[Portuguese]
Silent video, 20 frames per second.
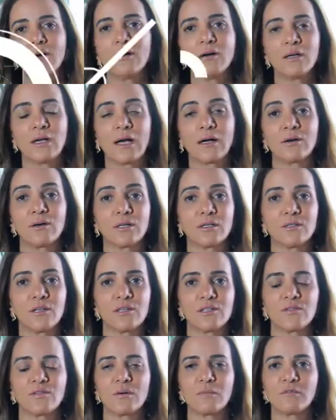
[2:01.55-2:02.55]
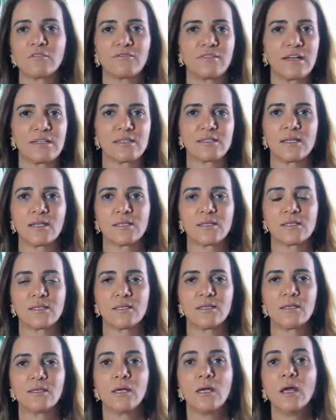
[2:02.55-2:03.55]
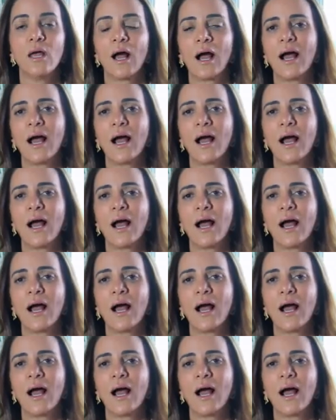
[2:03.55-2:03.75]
olha, agora nós vamos fazer assim,